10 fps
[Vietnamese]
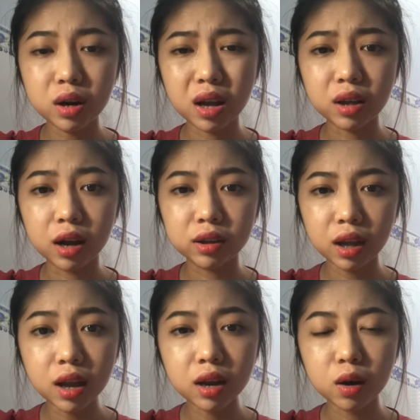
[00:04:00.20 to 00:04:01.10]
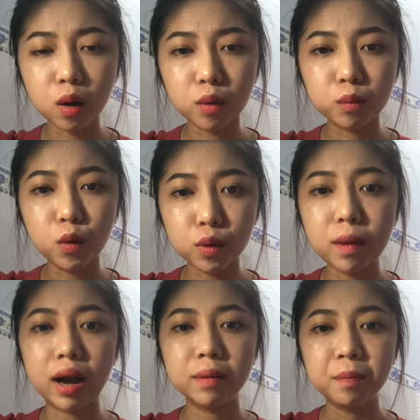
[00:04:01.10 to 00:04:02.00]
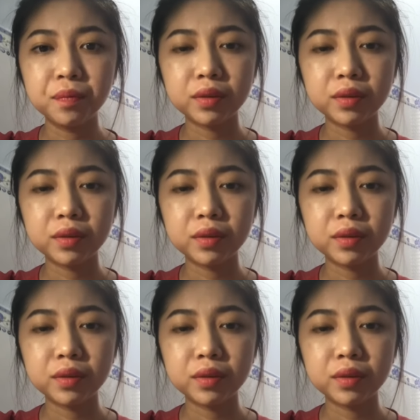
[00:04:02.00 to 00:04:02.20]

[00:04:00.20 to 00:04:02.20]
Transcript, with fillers: như là thời tiết rồi bụi bệnh